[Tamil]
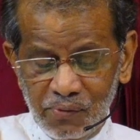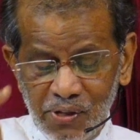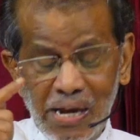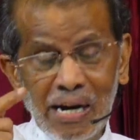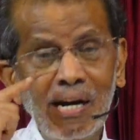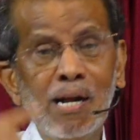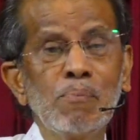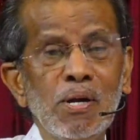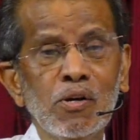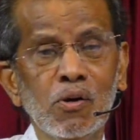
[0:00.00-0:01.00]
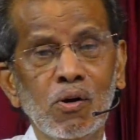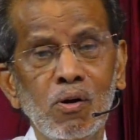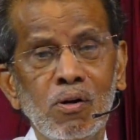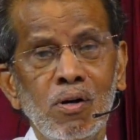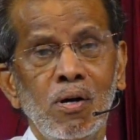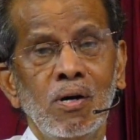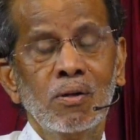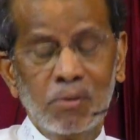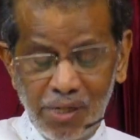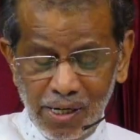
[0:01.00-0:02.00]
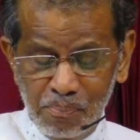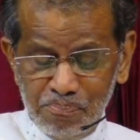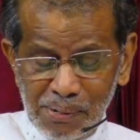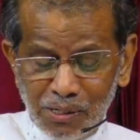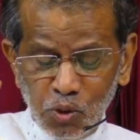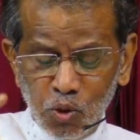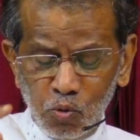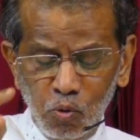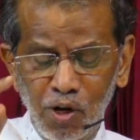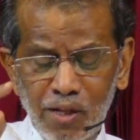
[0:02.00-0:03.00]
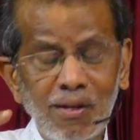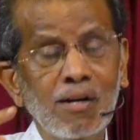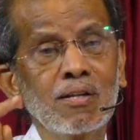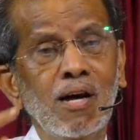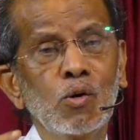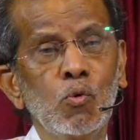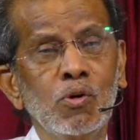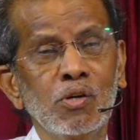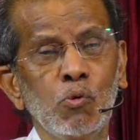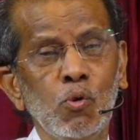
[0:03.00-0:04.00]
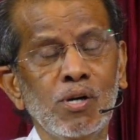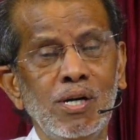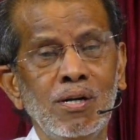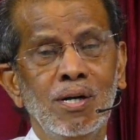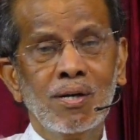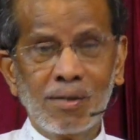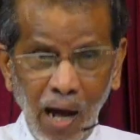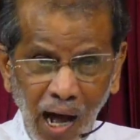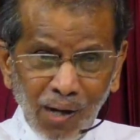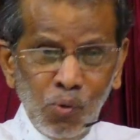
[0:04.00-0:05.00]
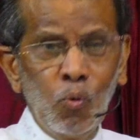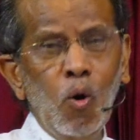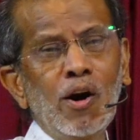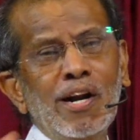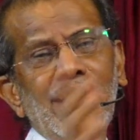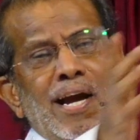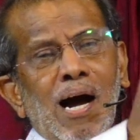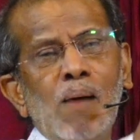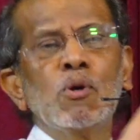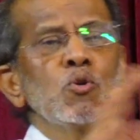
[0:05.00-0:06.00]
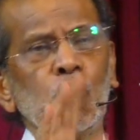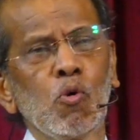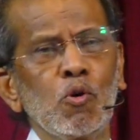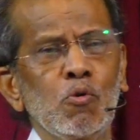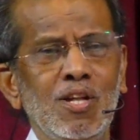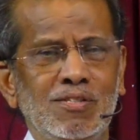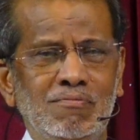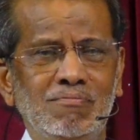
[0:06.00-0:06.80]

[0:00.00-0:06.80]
நீங்கள் எப்படி இருக்கணும் நீங்கள் பெற்றுக்கொள்ளத்தக்கதாக ஓடுங்கள் நானும் ஓடுறேன் அப்படின்னு சொல்லி ஓடக்கூடாது